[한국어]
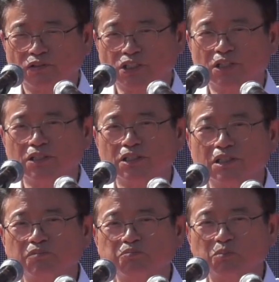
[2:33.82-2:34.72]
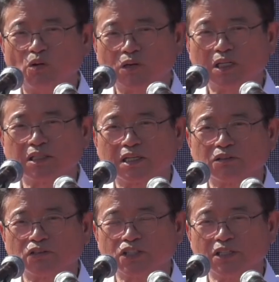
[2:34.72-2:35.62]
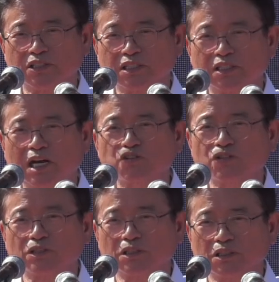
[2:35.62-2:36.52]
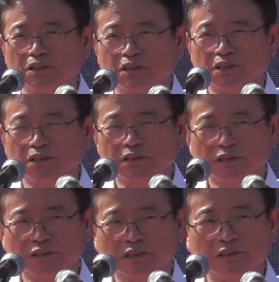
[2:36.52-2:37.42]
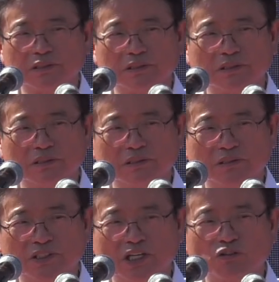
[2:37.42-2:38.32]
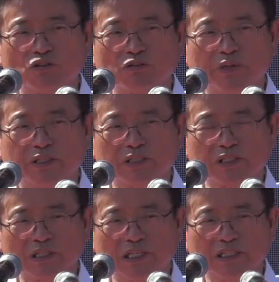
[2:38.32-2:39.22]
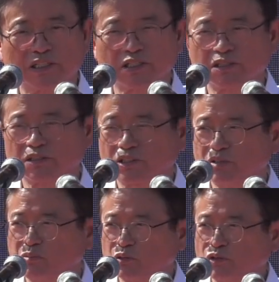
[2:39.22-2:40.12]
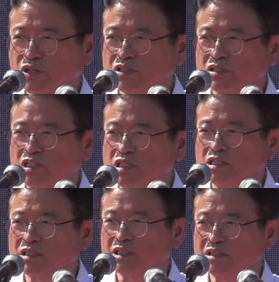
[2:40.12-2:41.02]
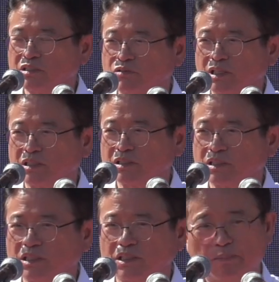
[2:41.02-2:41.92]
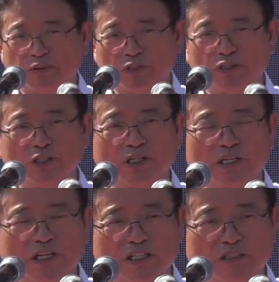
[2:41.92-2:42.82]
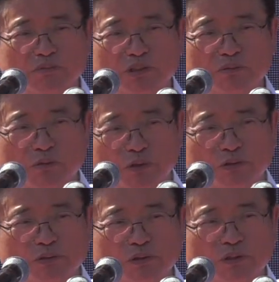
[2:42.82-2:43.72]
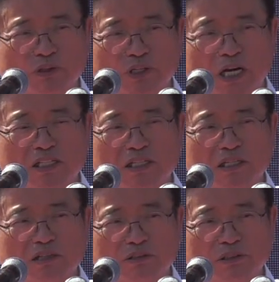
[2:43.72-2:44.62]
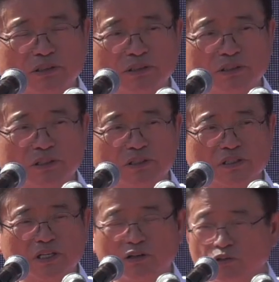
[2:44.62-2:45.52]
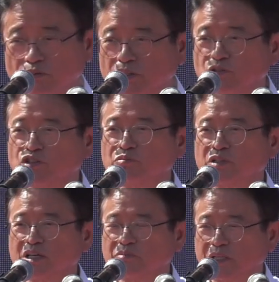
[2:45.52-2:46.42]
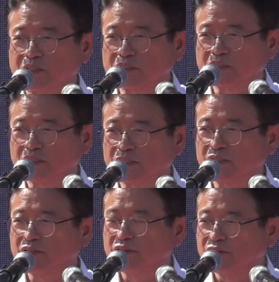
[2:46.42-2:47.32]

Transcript: 천년 못 가더라도 천년 갈 수 있는 그런 제도를 만들어서 하기 위해서 경북도에서 2년간 연구를 했는데 우리 여기 계신 분들 모두 각성하고 새로운 건축 문화를 만드는데